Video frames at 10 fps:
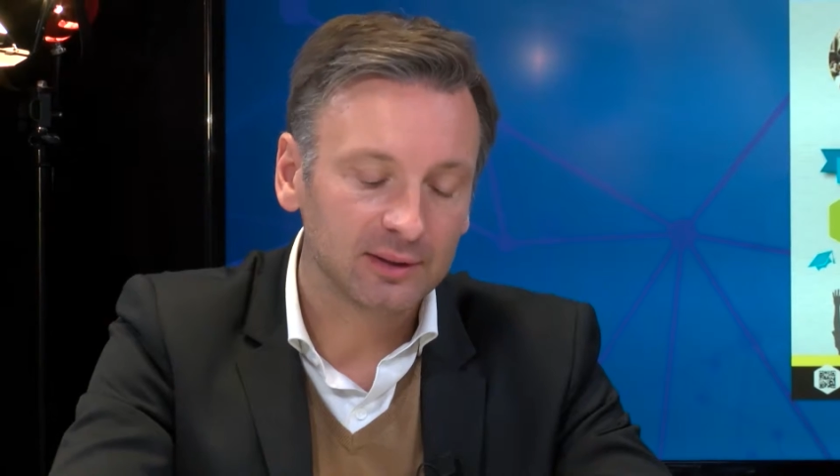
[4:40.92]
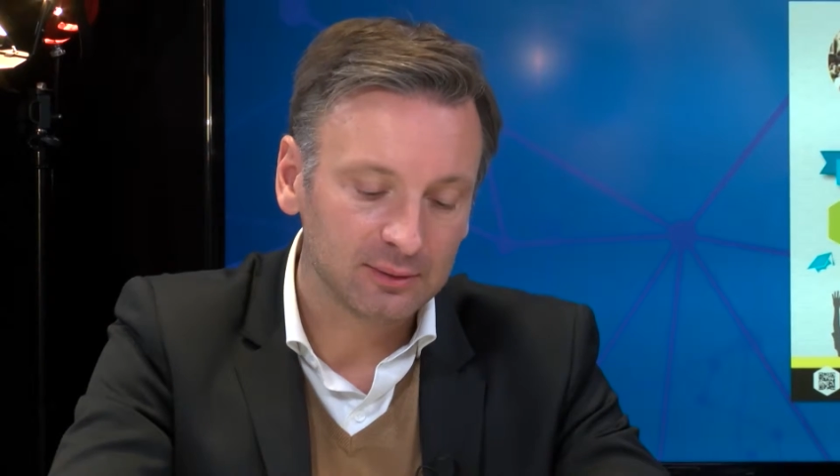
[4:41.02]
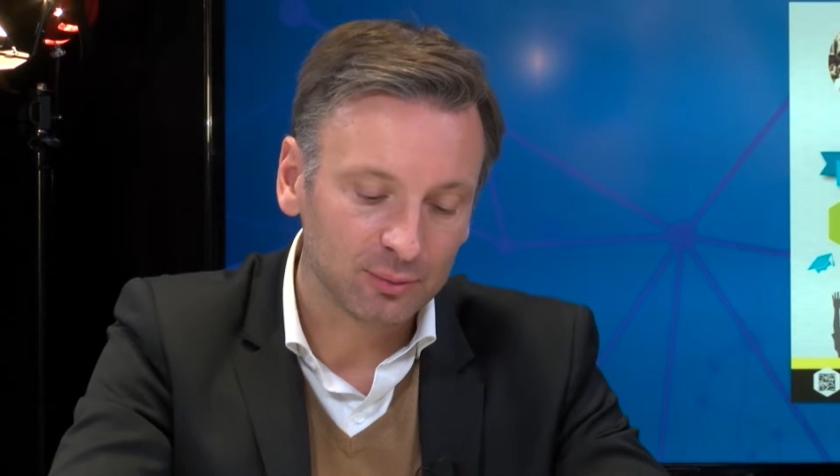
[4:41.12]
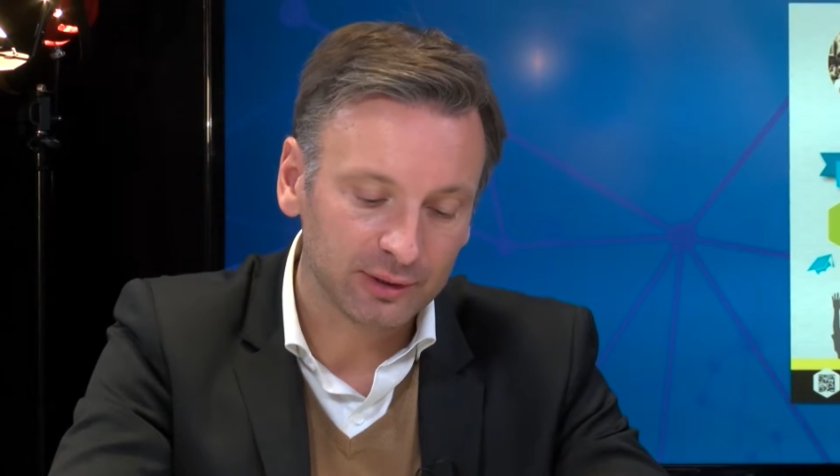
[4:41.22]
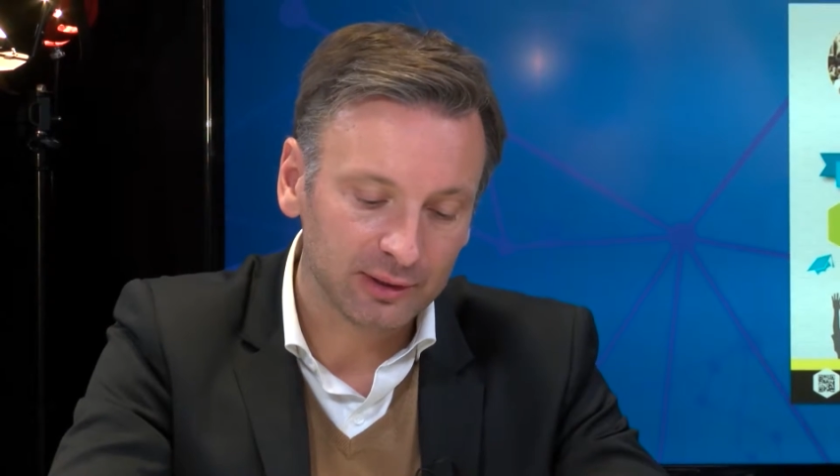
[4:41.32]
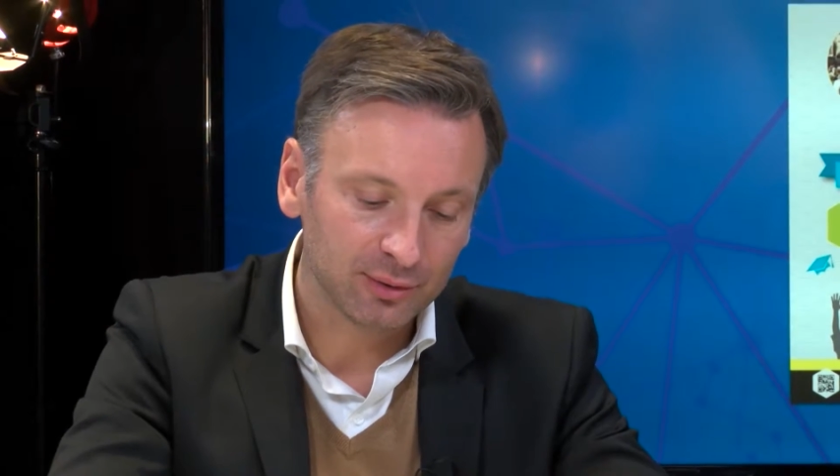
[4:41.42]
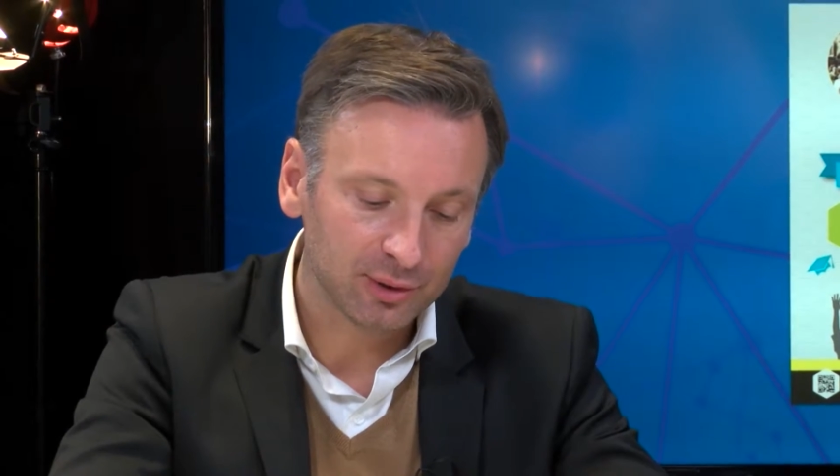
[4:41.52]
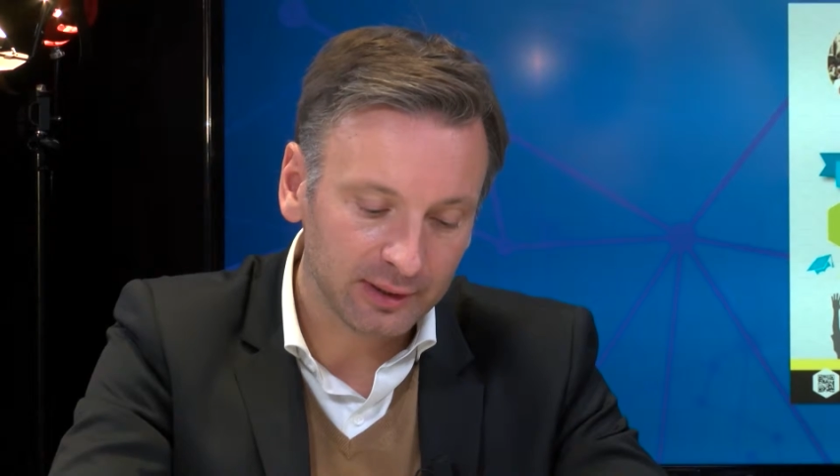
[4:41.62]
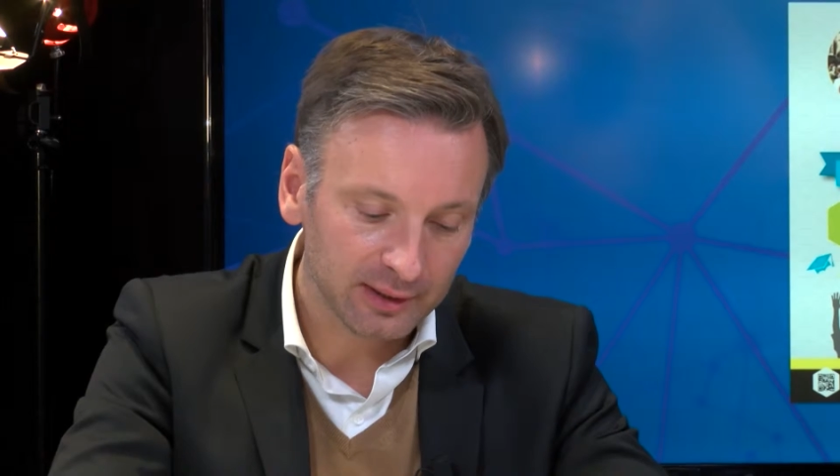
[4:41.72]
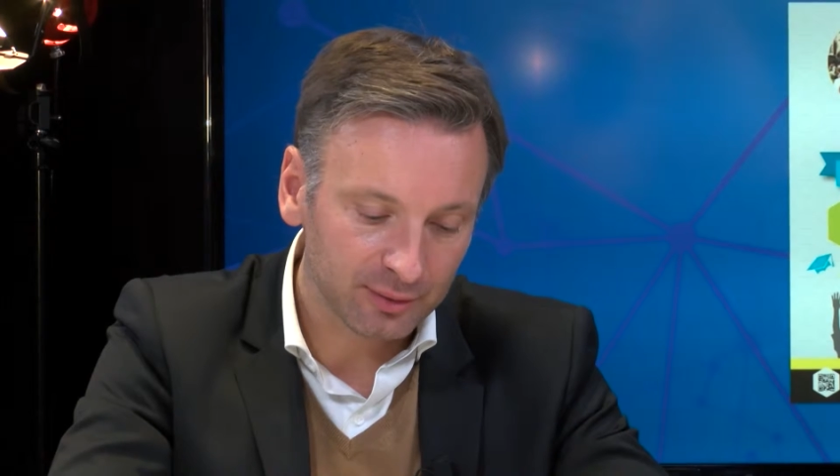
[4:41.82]
on a une
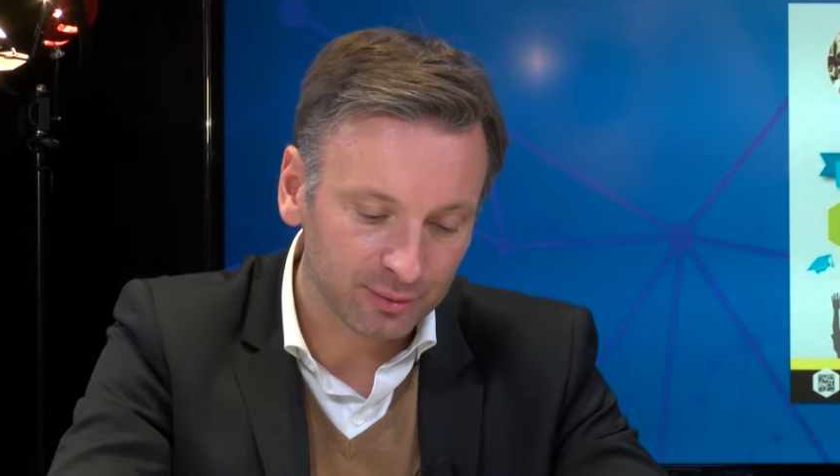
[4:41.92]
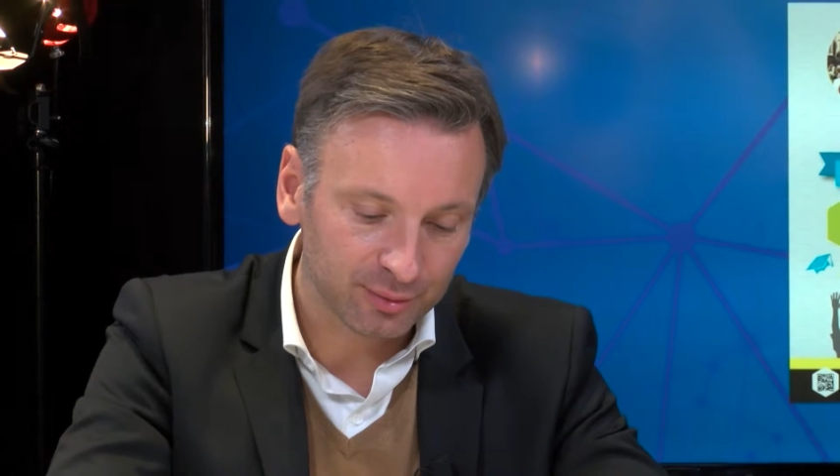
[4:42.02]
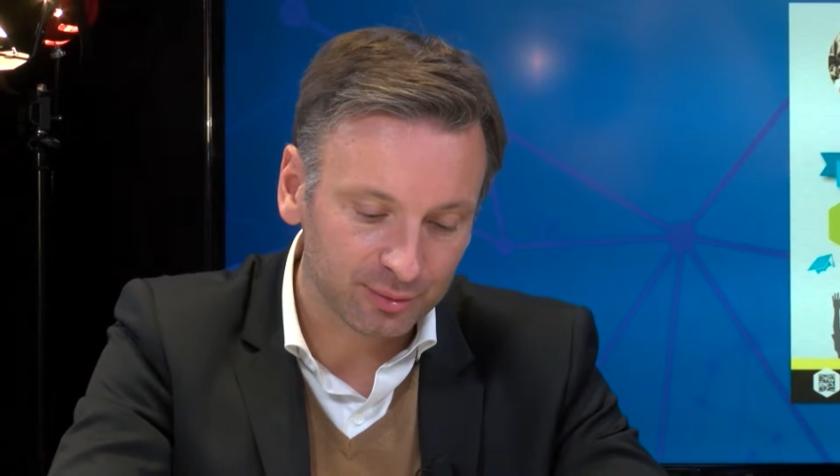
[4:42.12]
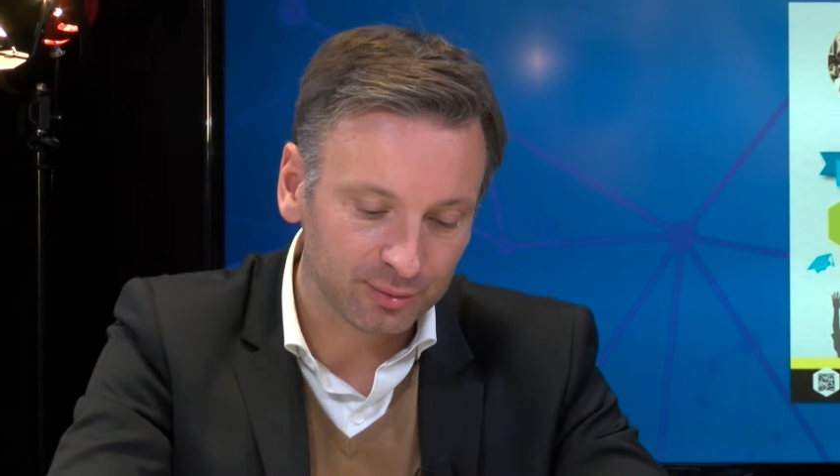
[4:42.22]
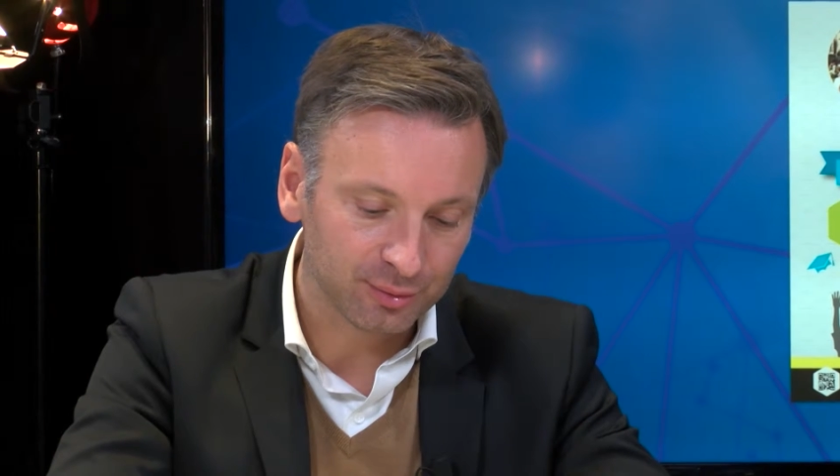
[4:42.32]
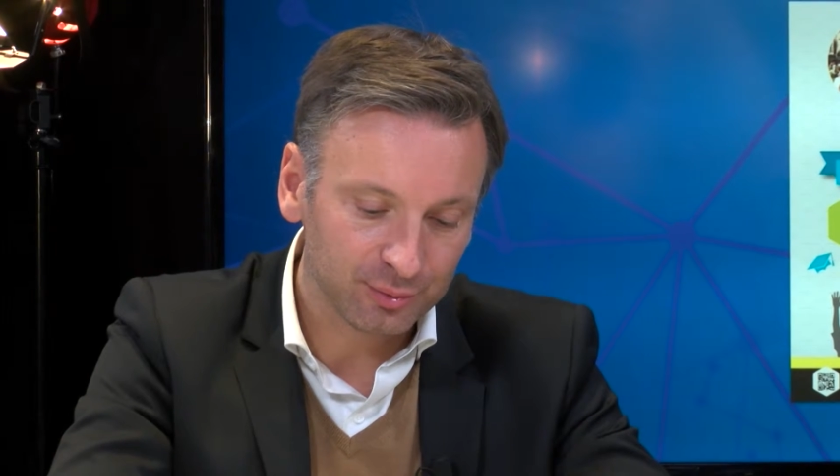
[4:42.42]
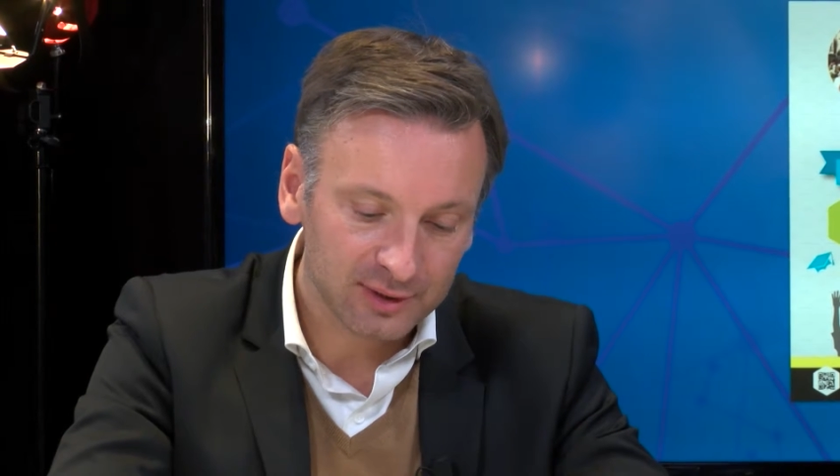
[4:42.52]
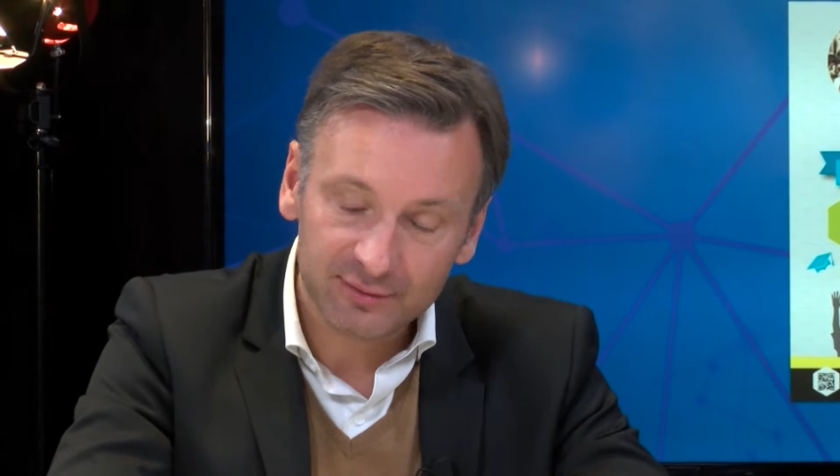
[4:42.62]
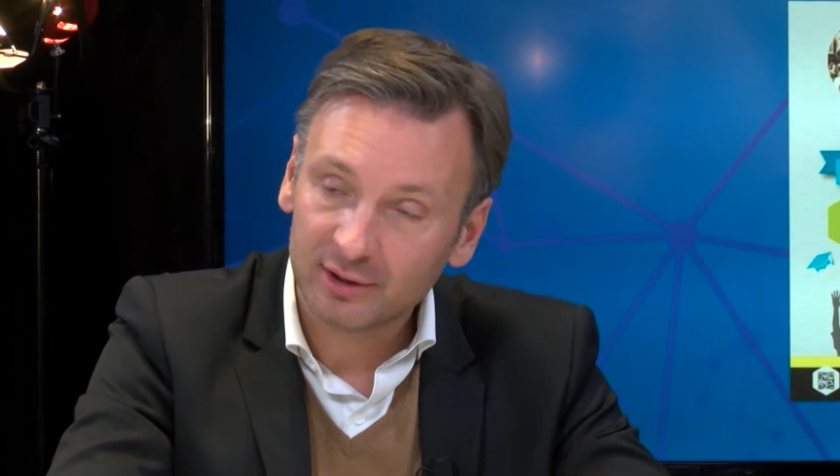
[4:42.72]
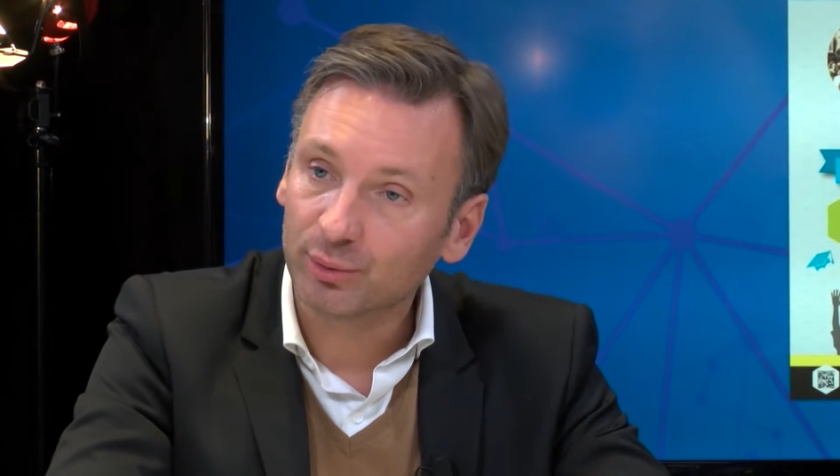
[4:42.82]
collègue,
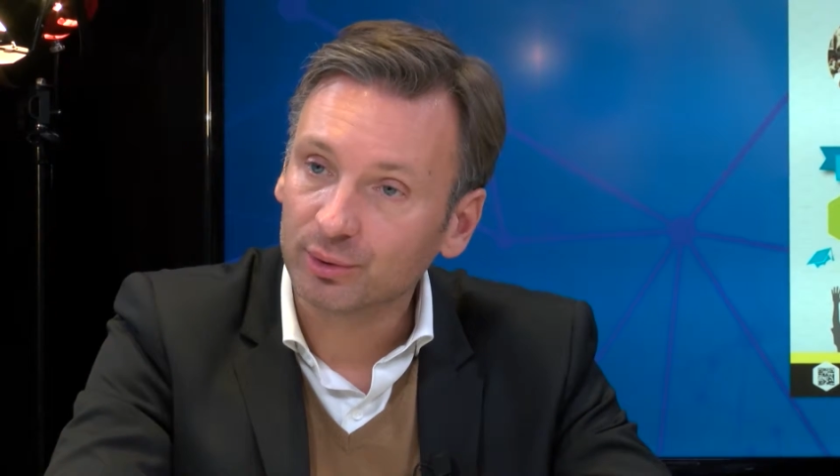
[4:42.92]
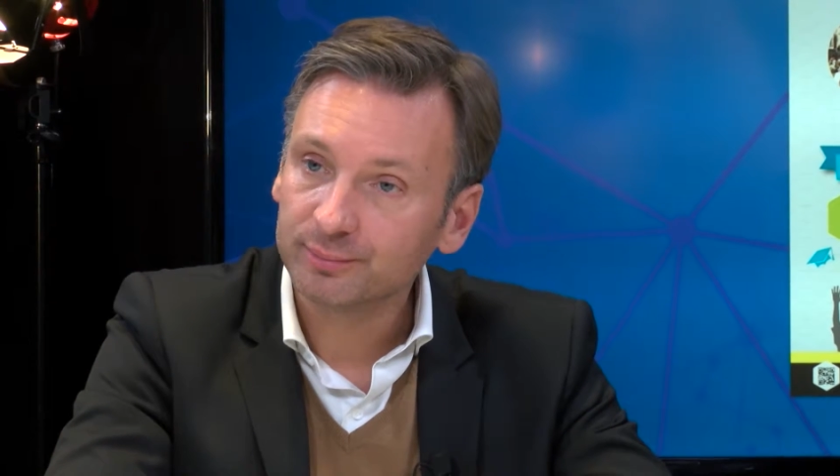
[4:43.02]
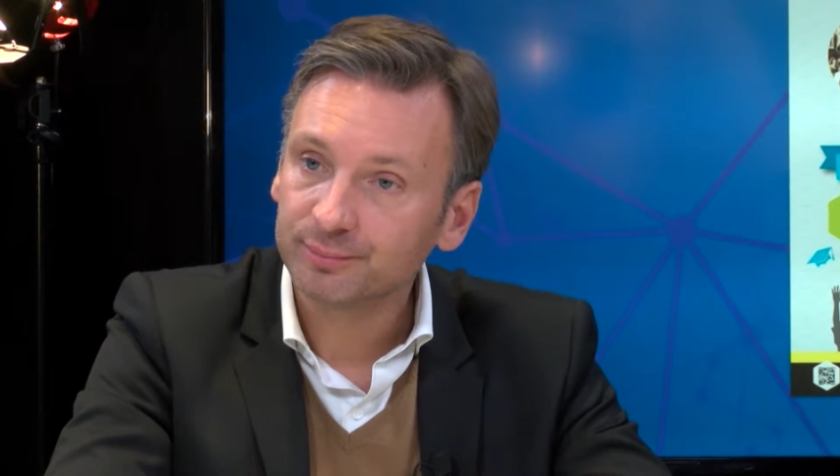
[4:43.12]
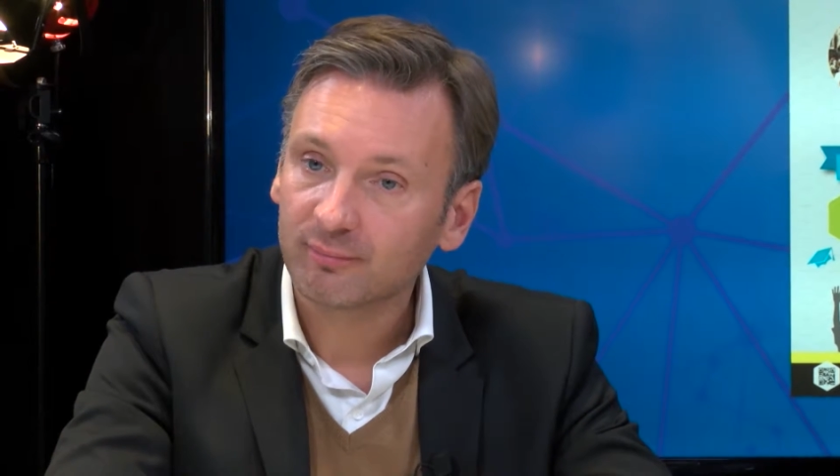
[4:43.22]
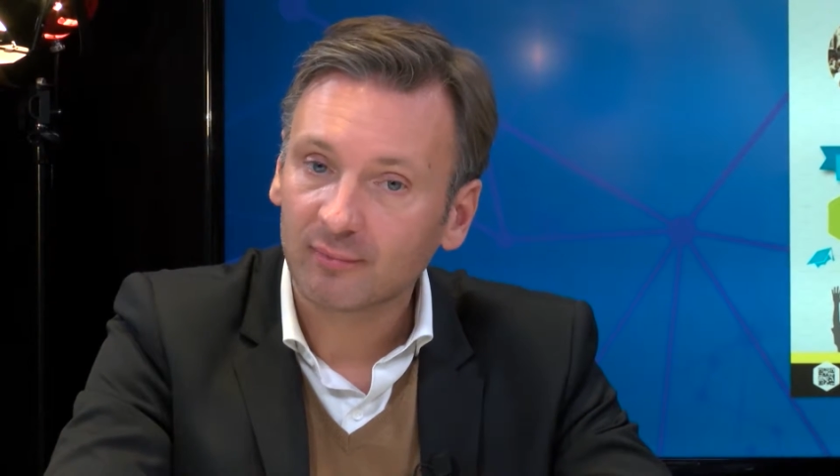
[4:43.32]
Ludivine Laurent,